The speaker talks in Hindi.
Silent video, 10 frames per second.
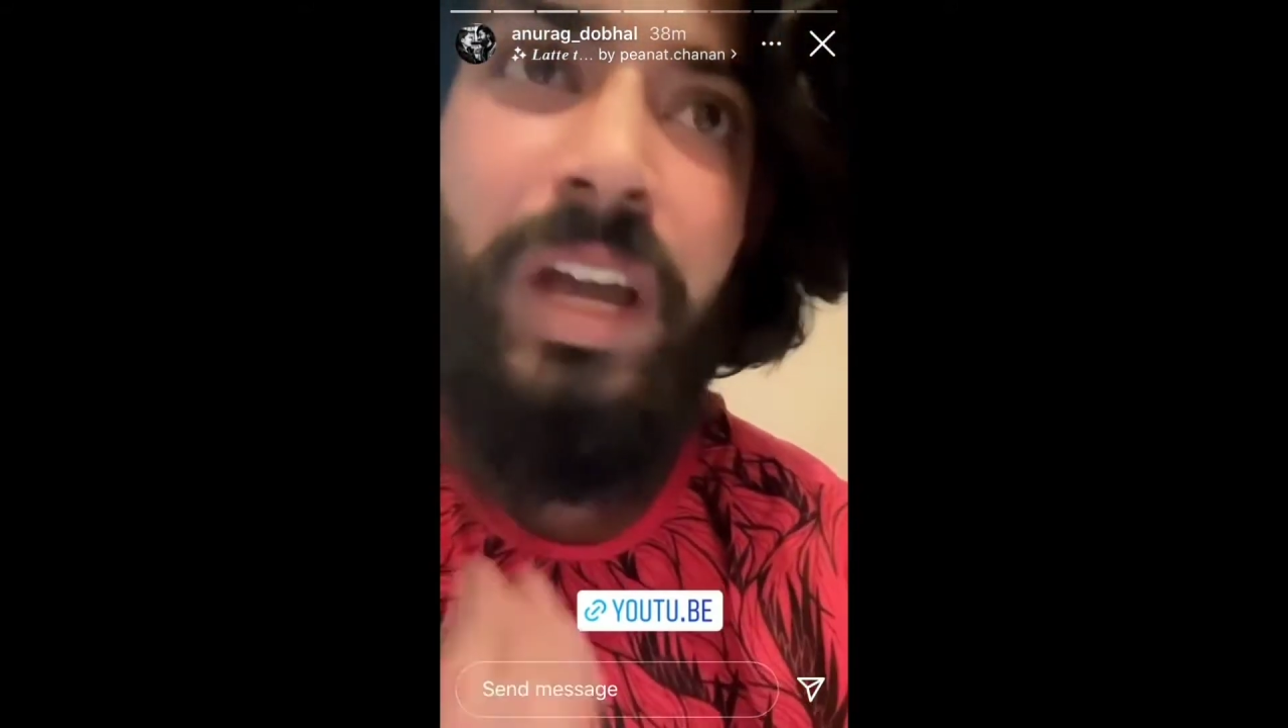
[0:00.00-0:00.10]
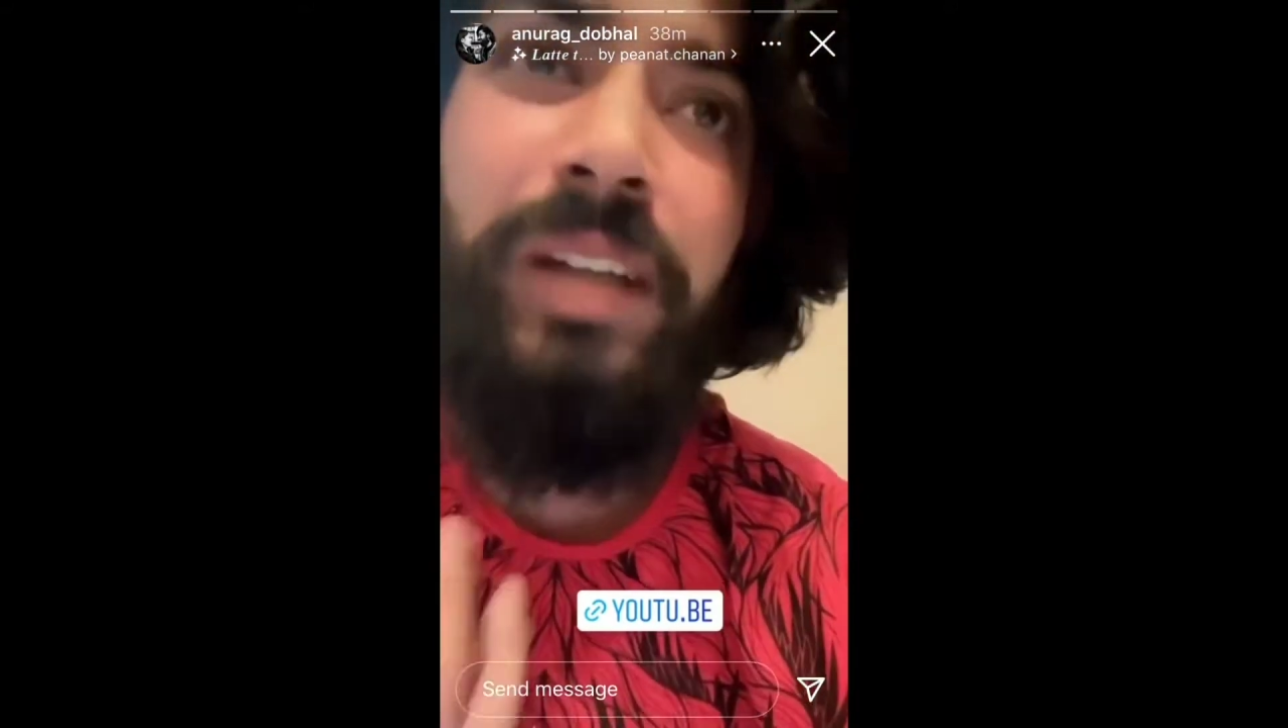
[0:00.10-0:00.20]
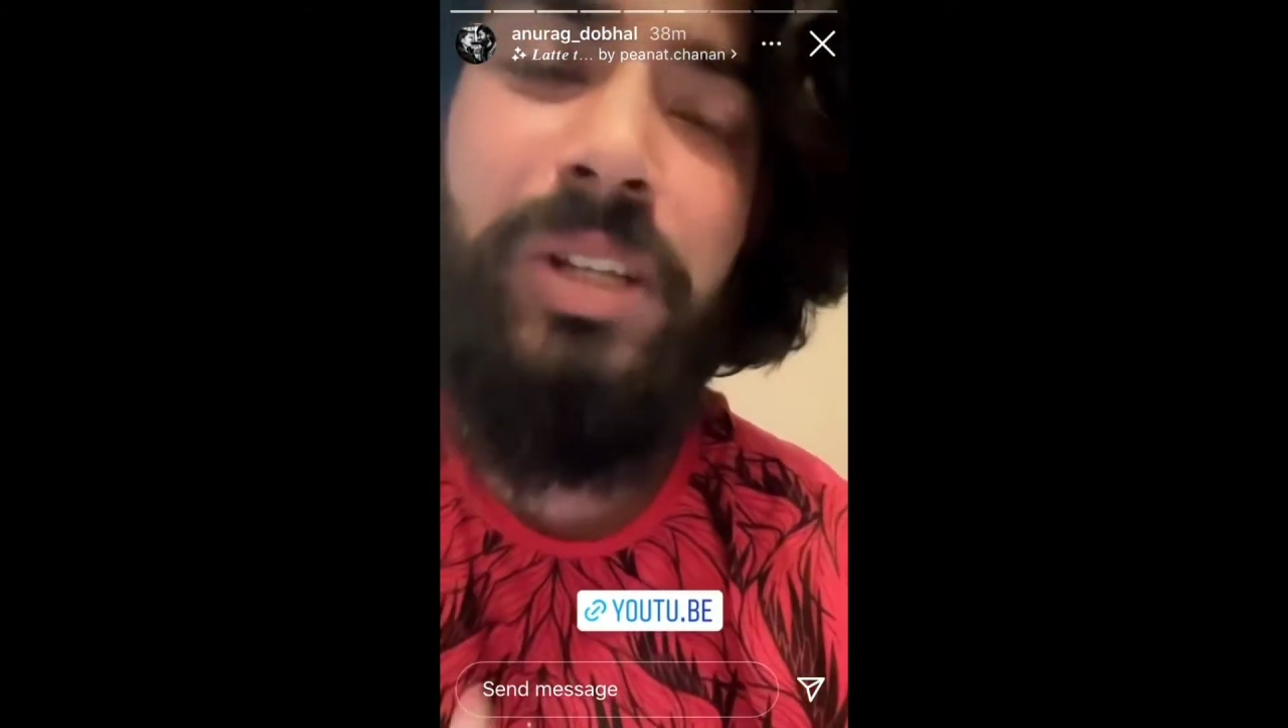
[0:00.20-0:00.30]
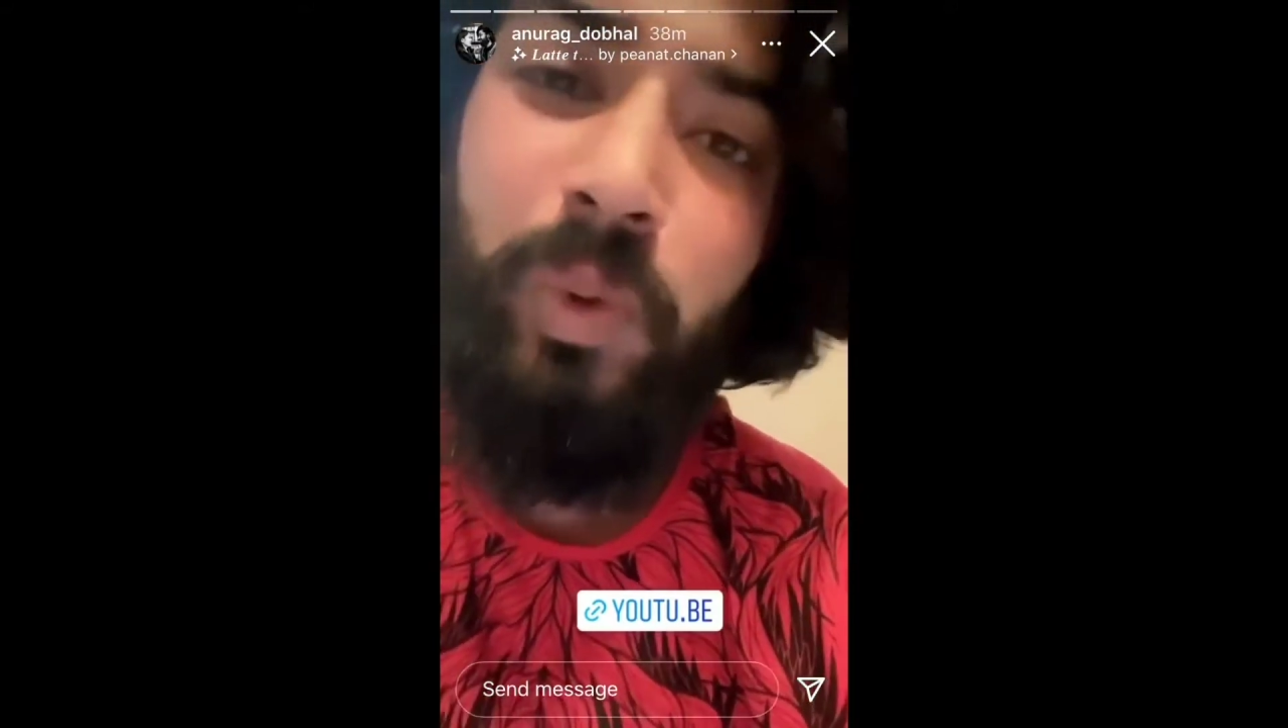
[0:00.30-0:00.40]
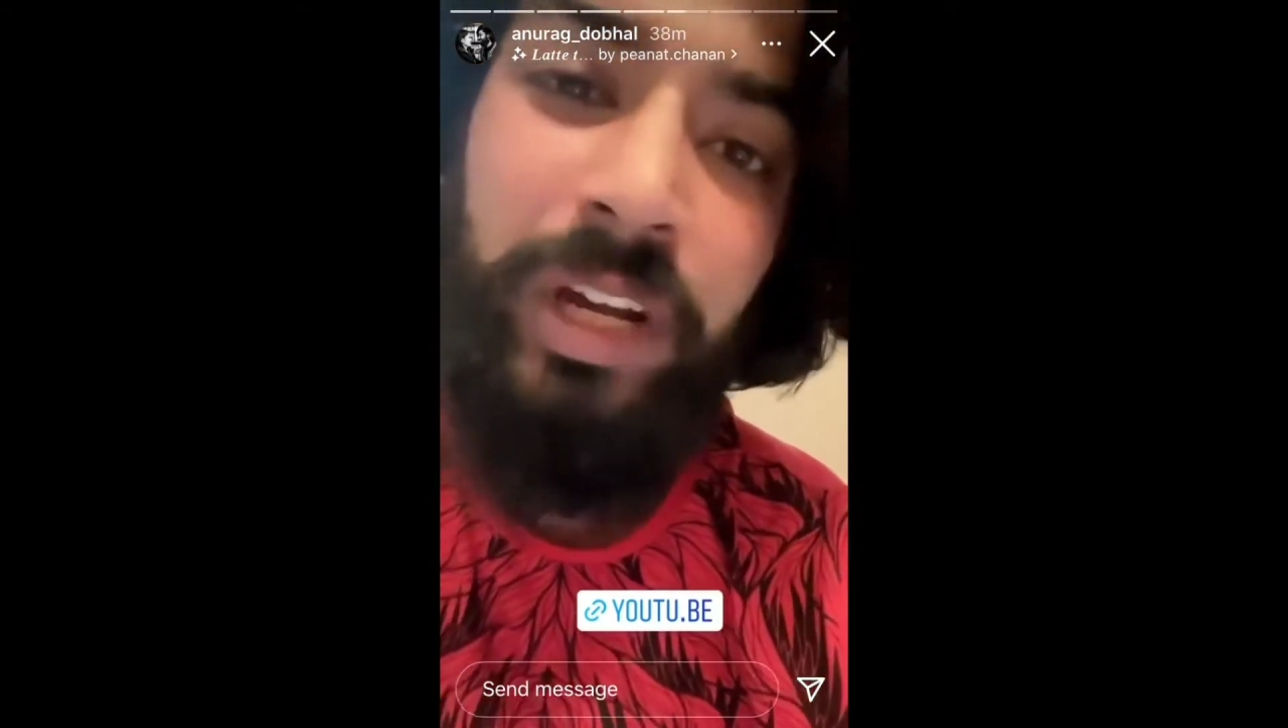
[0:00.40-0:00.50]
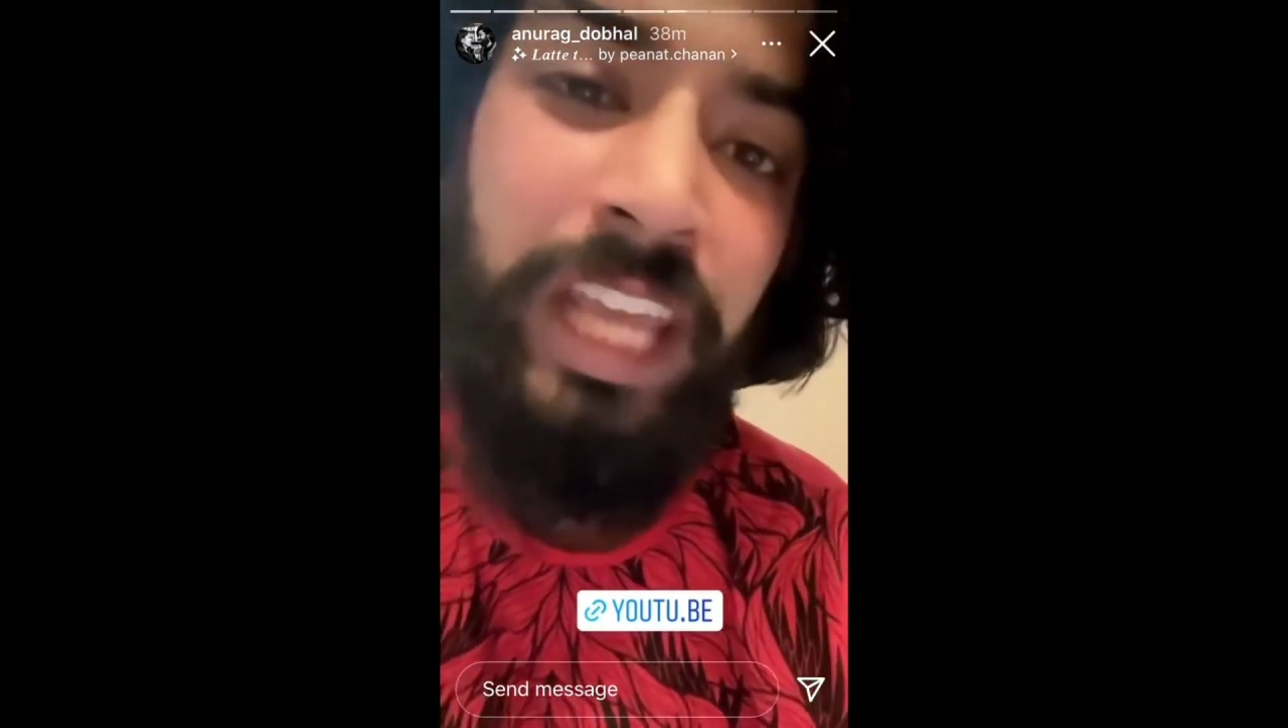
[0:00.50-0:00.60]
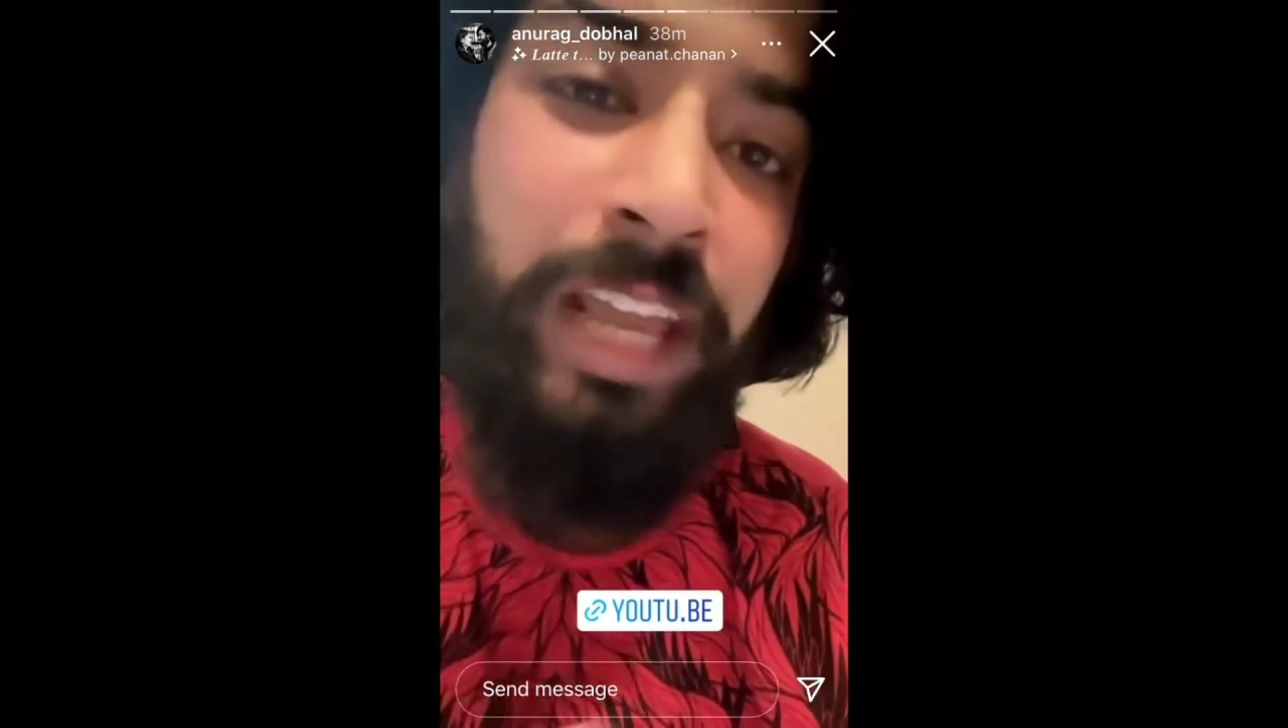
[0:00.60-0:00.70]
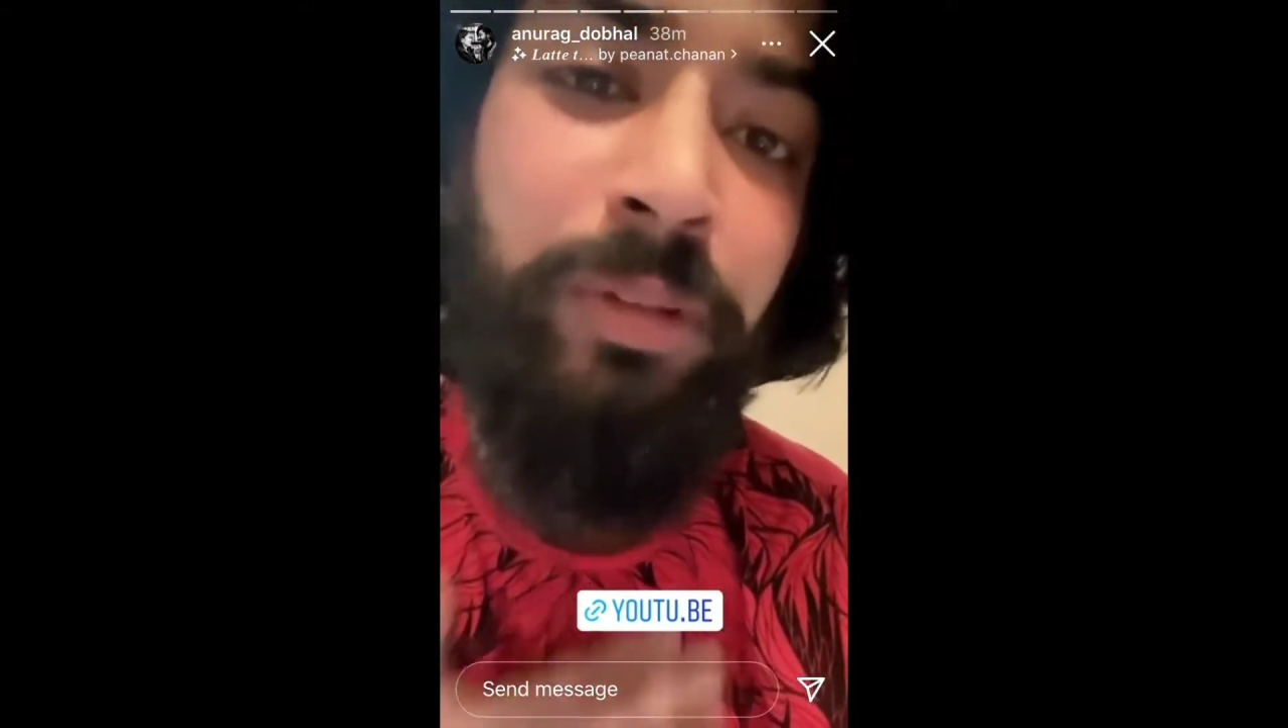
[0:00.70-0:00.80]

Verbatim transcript: आई जस्ट वॉन्ट